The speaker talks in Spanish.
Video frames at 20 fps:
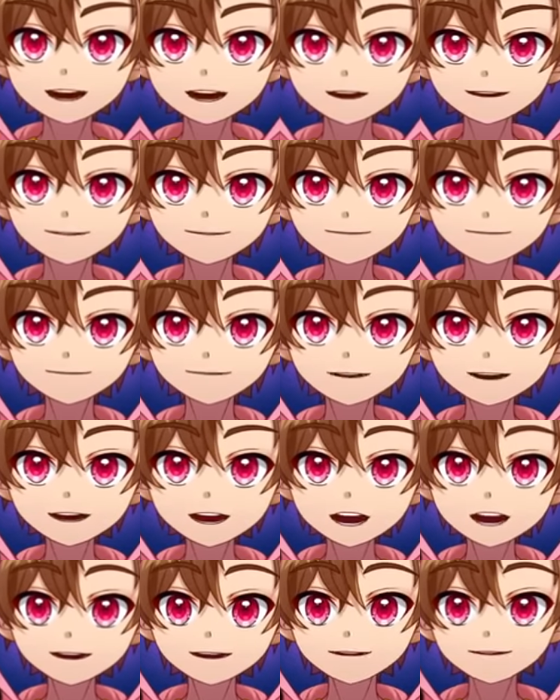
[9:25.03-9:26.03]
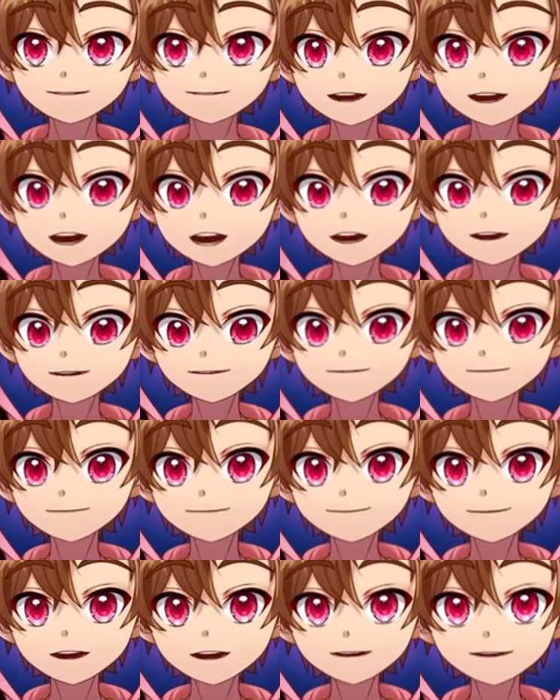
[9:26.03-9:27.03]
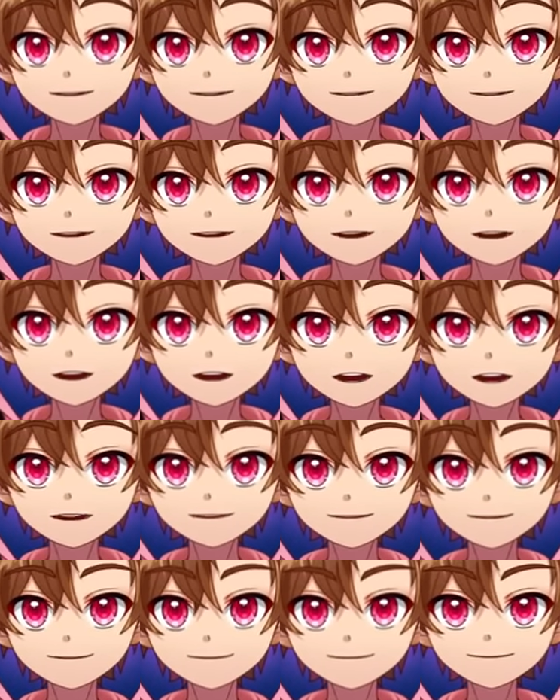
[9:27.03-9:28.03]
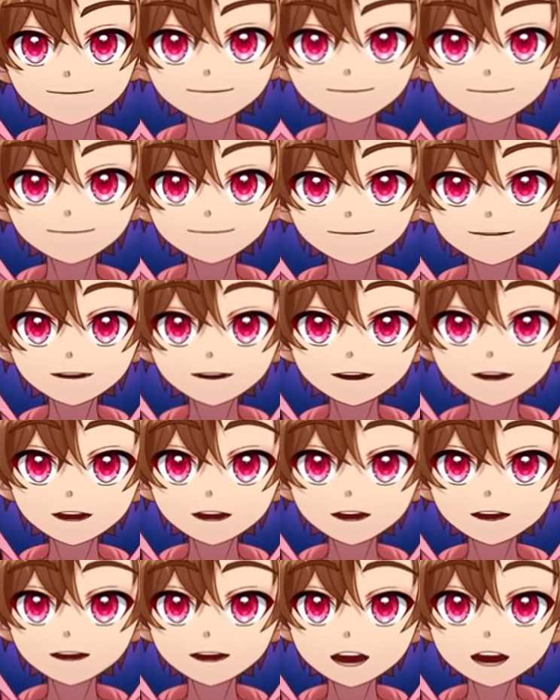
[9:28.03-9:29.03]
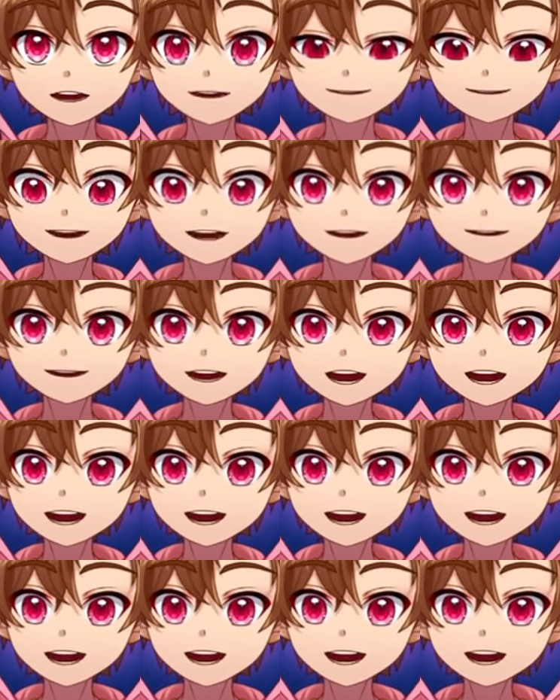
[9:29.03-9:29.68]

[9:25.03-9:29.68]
muchísimo más dinero. Dios mío. ¡Bruh! Hago 100.000 aquí